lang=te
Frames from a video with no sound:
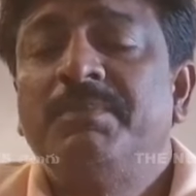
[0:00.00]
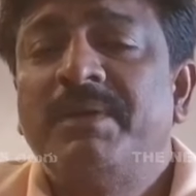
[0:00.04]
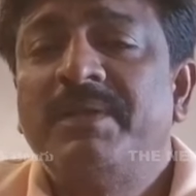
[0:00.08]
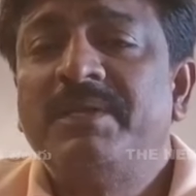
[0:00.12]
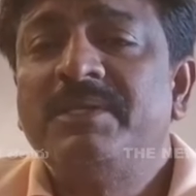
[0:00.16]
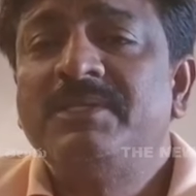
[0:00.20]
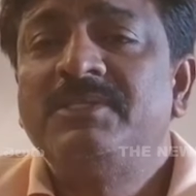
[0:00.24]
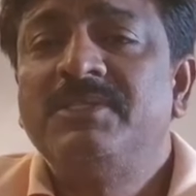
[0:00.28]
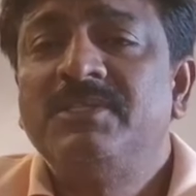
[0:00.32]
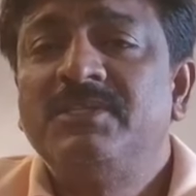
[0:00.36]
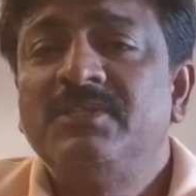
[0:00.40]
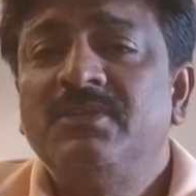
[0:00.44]

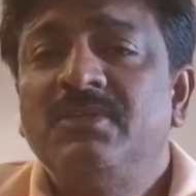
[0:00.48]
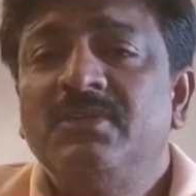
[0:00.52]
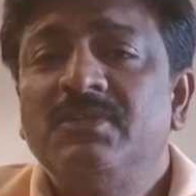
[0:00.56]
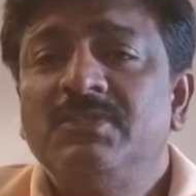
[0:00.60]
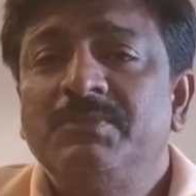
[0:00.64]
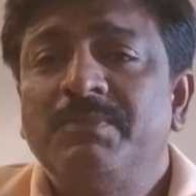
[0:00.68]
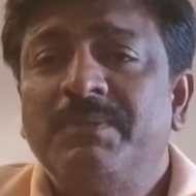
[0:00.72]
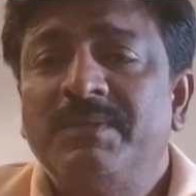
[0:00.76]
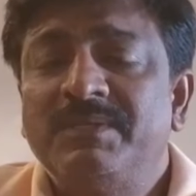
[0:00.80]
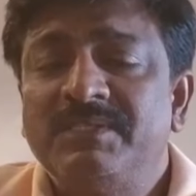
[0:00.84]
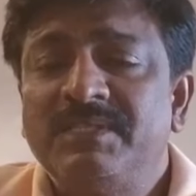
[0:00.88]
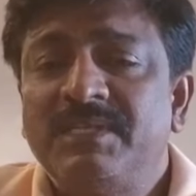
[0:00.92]
పరిస్థితులు
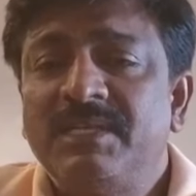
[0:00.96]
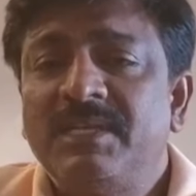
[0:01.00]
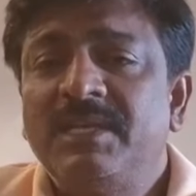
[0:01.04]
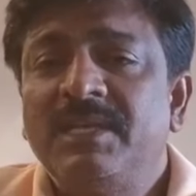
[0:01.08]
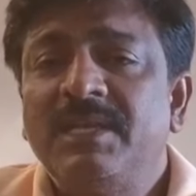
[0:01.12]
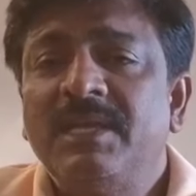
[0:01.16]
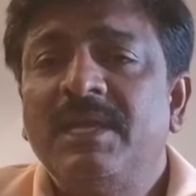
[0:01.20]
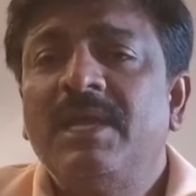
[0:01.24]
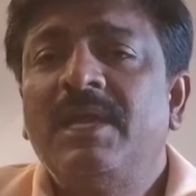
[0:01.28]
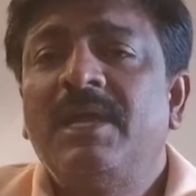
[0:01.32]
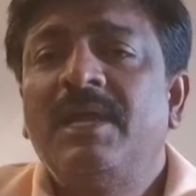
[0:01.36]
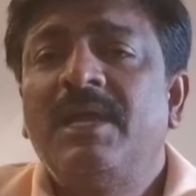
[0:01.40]

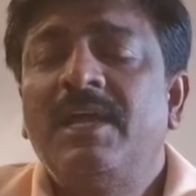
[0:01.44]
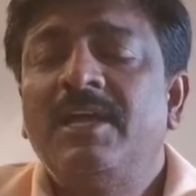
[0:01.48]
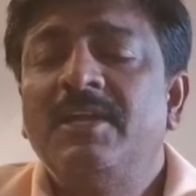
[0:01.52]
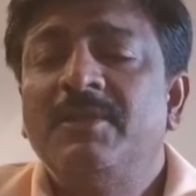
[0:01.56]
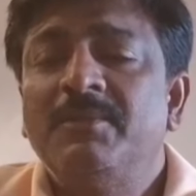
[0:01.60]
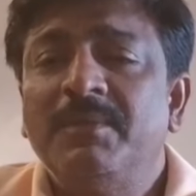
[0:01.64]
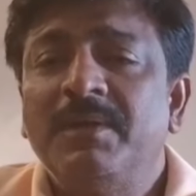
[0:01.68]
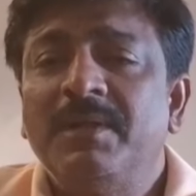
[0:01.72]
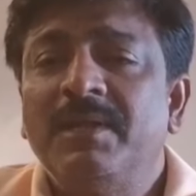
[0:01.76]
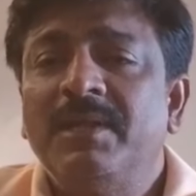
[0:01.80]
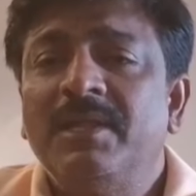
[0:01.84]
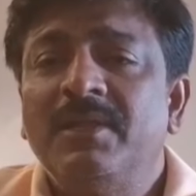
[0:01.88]
స్పష్టంగా
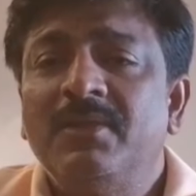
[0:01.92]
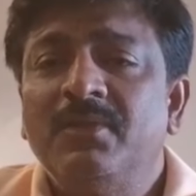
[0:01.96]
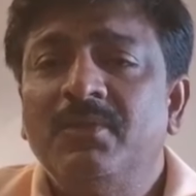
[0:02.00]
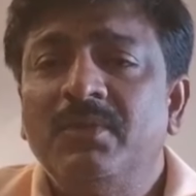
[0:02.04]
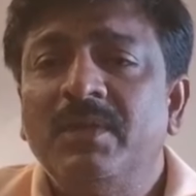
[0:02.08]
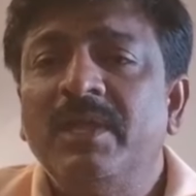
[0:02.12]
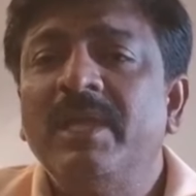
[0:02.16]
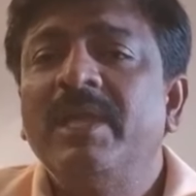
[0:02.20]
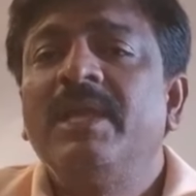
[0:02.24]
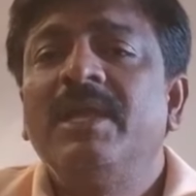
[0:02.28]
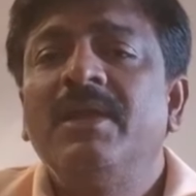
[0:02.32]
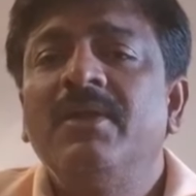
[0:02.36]
అనుమానాలు
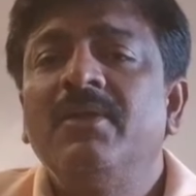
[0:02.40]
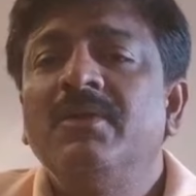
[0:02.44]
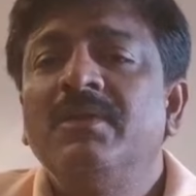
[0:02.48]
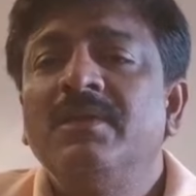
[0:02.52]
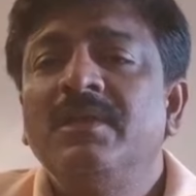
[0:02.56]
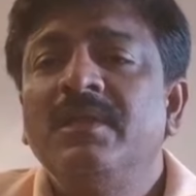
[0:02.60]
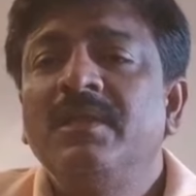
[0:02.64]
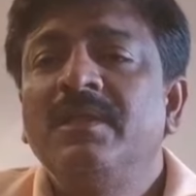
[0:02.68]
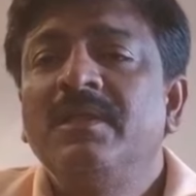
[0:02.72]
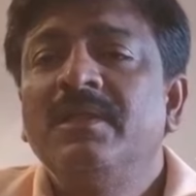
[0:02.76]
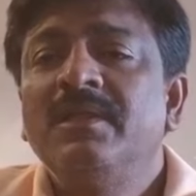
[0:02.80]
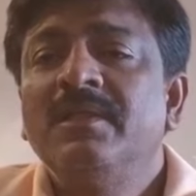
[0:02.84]
ఉన్నాయి
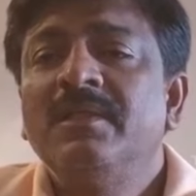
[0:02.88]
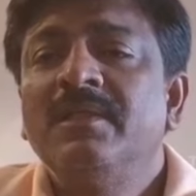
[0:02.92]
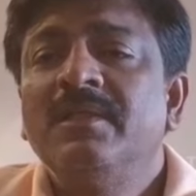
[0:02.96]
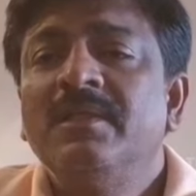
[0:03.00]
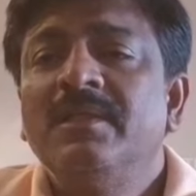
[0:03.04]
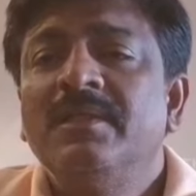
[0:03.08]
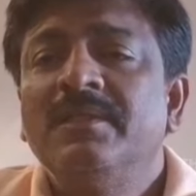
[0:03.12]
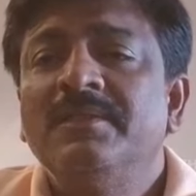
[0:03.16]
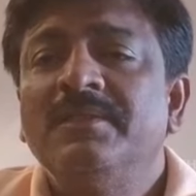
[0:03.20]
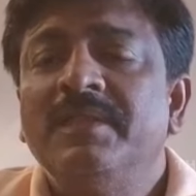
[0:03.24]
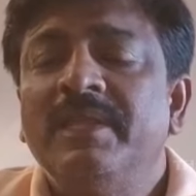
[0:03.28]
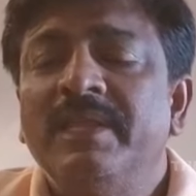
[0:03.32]
కాబట్టి
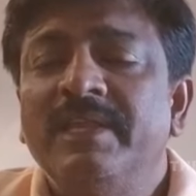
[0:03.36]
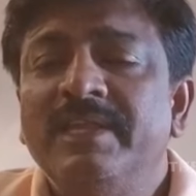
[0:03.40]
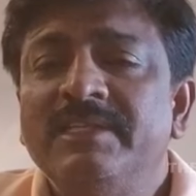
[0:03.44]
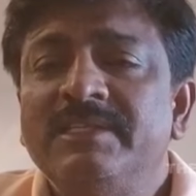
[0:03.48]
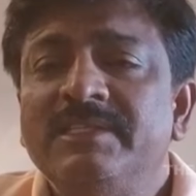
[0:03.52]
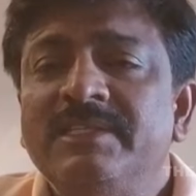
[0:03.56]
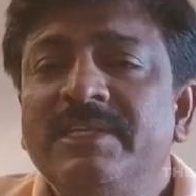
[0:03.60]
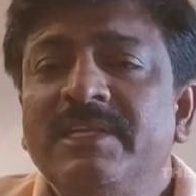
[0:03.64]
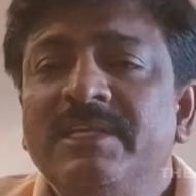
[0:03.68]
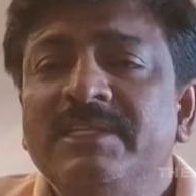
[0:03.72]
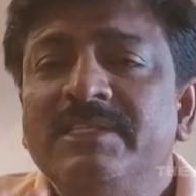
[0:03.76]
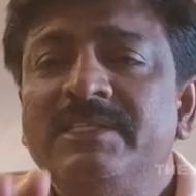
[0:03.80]

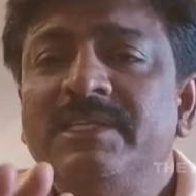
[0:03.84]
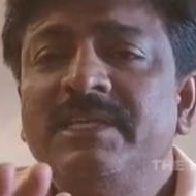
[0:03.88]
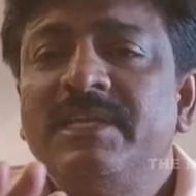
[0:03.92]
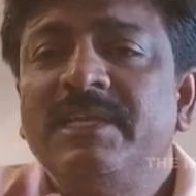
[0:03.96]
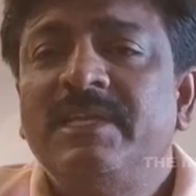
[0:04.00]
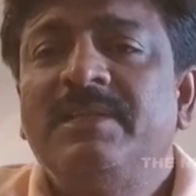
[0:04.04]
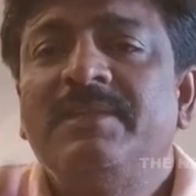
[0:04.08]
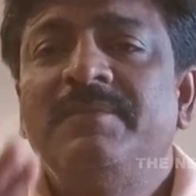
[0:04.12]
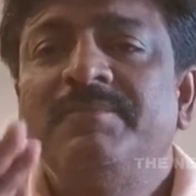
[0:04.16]
దయచేసి